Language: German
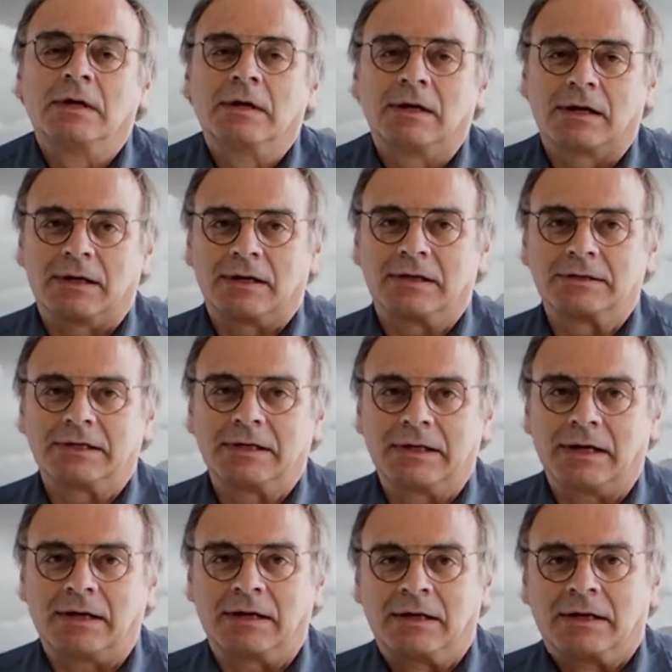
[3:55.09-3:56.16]
ja, die
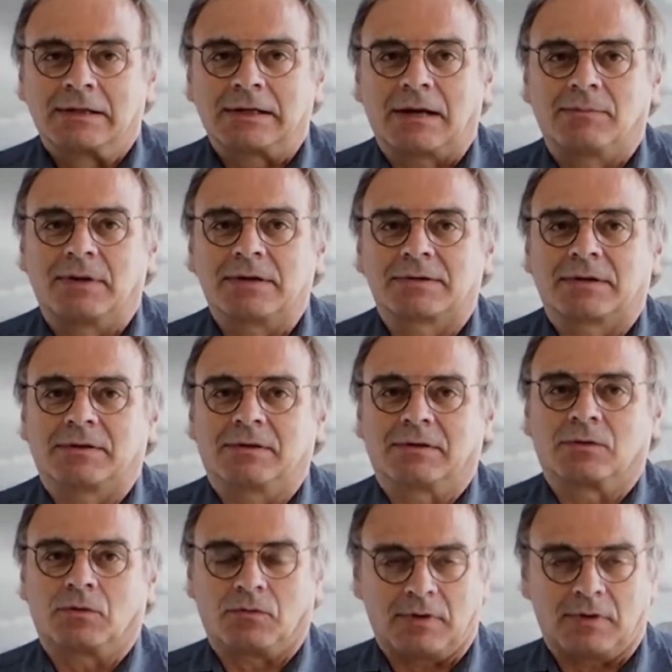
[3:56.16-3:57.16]
ja damals dann so